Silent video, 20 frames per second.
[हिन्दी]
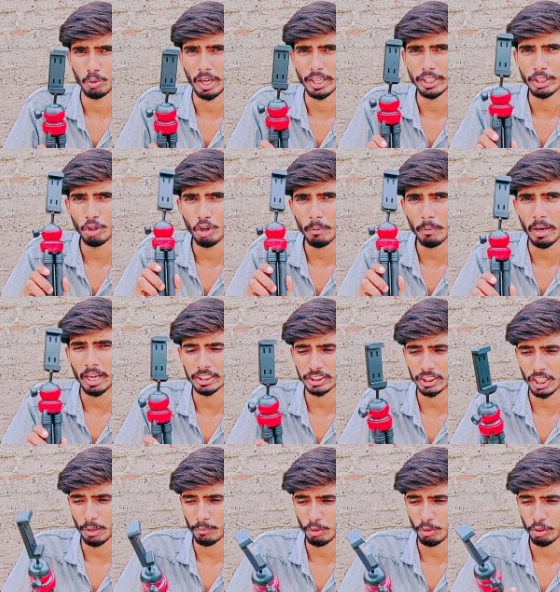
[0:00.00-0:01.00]
तो आई होप आज
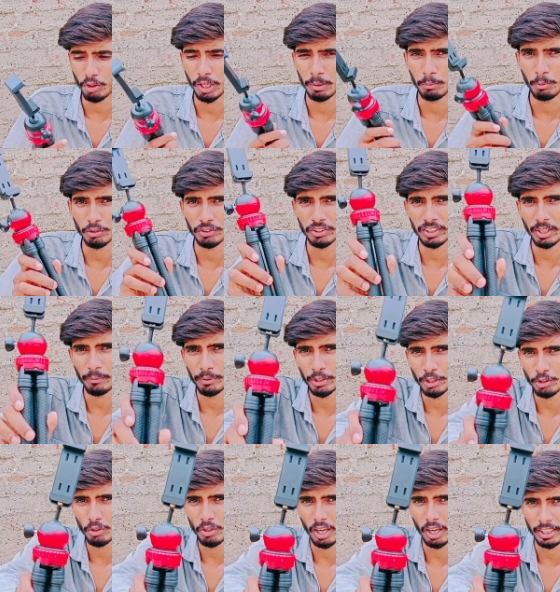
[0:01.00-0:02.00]
का आप लोग को अनबॉक्सिंग का
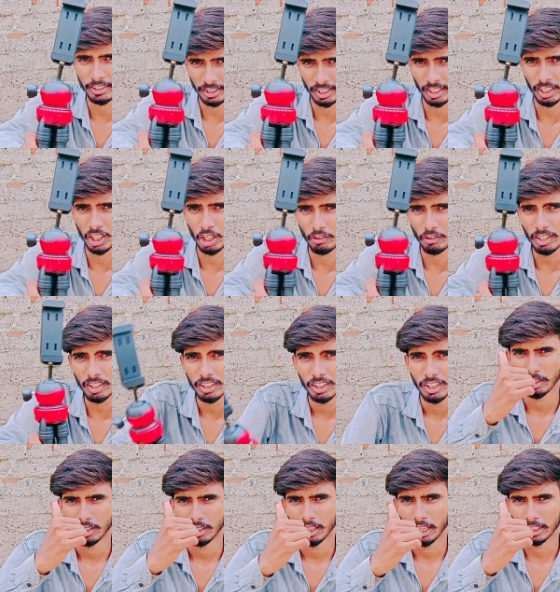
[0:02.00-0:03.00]
वीडियो अच्छा लगा होगा
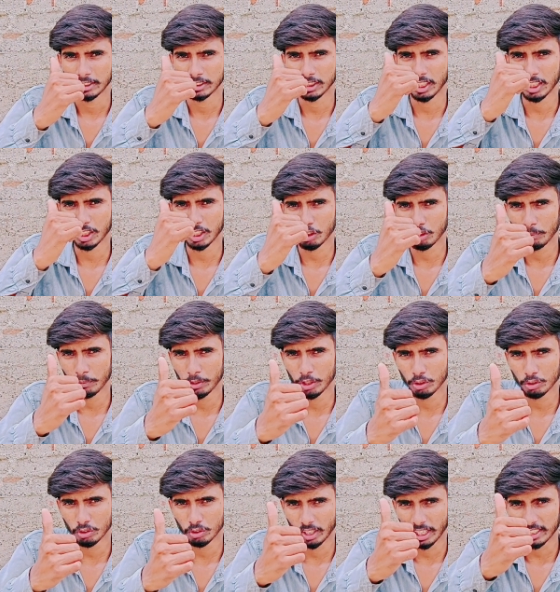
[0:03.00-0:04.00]
अच्छा लगा होगा वीडियो
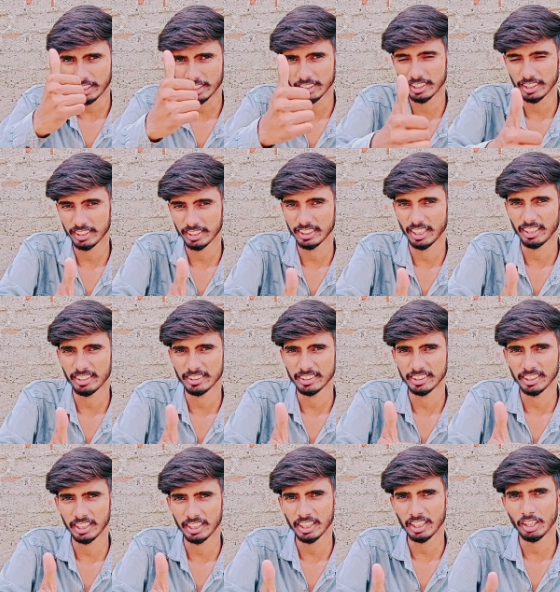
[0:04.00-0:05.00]
को तो लाइक कर दीजिएगा ज़्यादा से
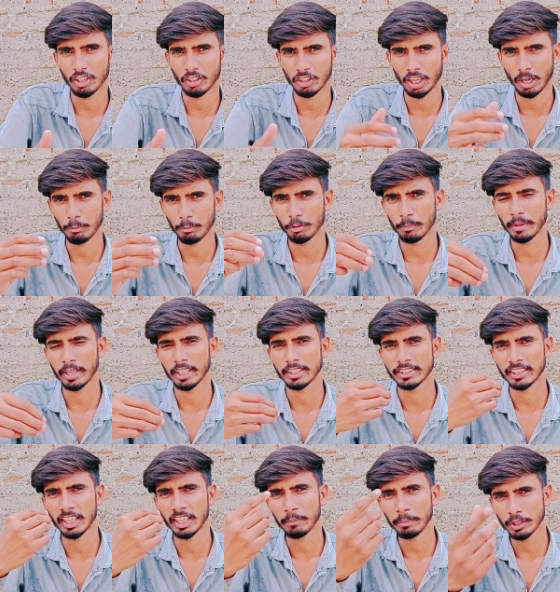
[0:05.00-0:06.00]
ज़्यादा और आप मेरा
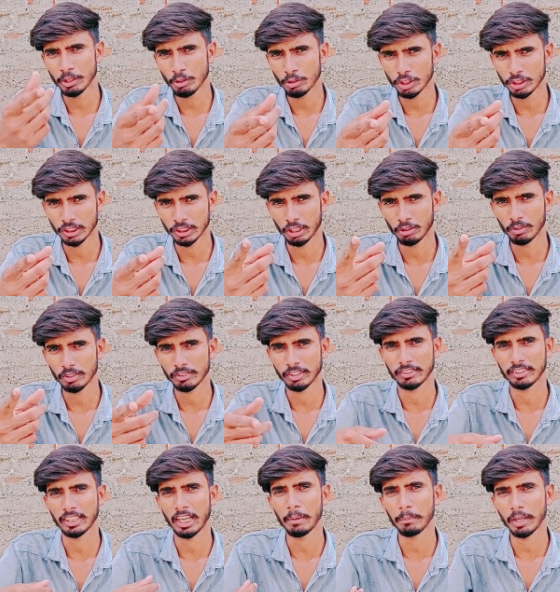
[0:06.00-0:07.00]
चैनल पर नहीं तो चैनल को
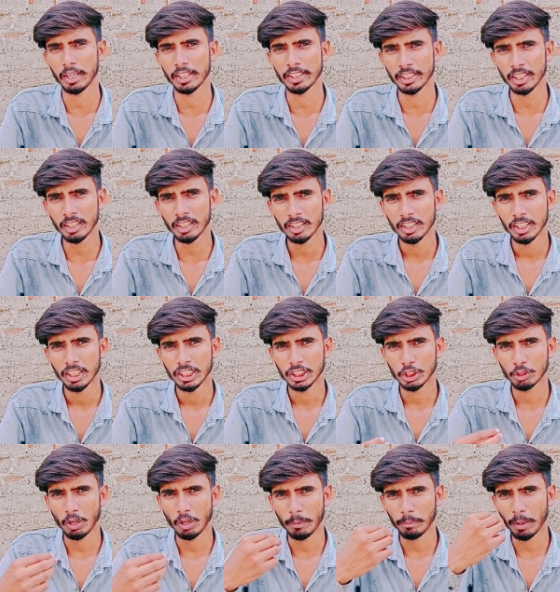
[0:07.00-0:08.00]
सब्सक्राइब कर दीजिएगा
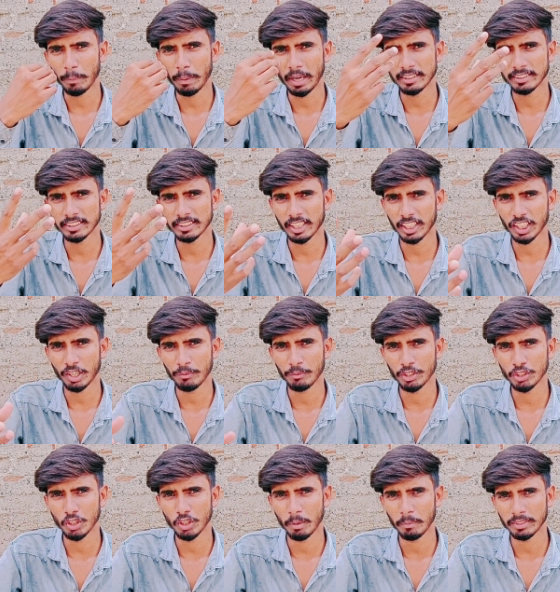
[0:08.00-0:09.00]
क्योंकि आपका भाई इसी तरह का
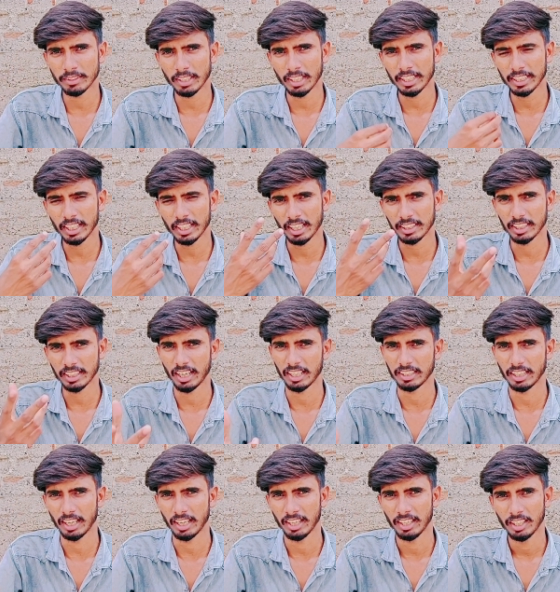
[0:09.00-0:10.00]
वीडियो हमेशा लेके आते
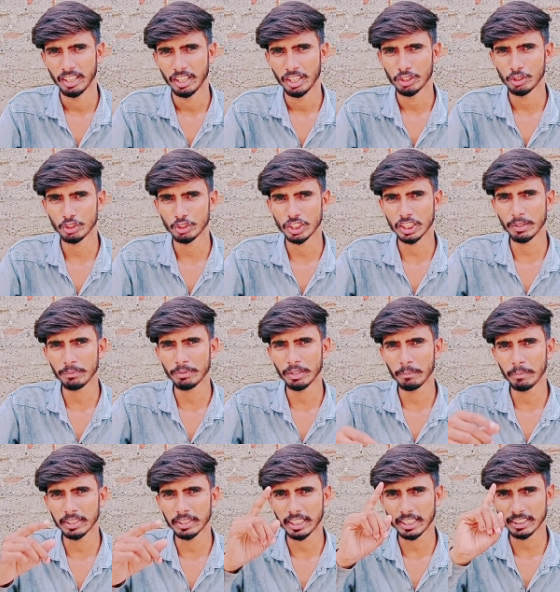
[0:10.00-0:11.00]
रहता है तो चलिए
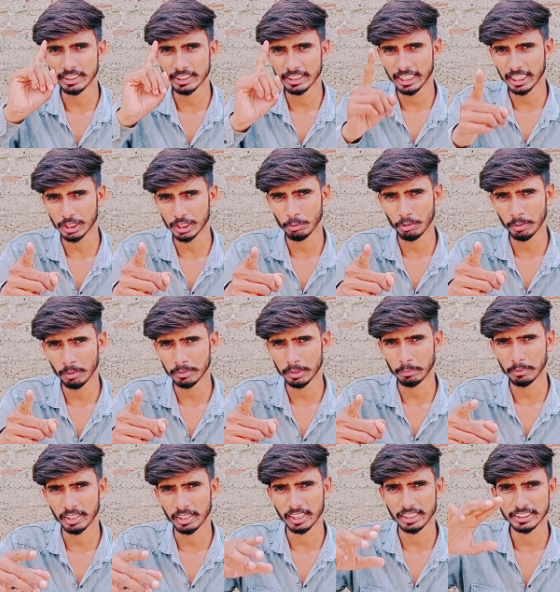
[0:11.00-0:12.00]
फिर मिलते हैं किसी नेक्स्ट में
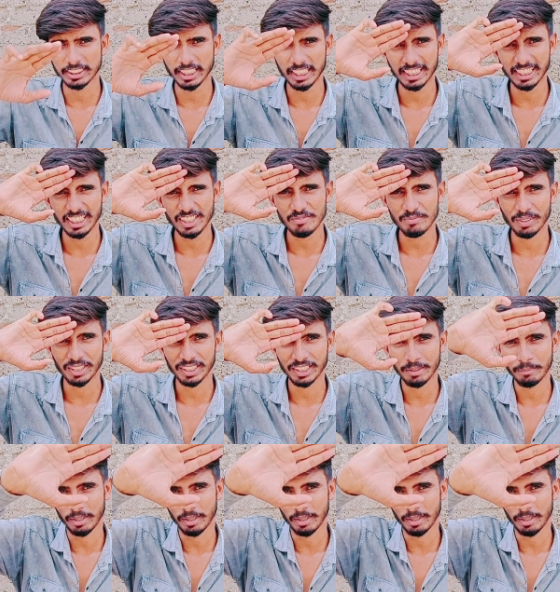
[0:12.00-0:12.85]
तब तक जय हिंद बंदे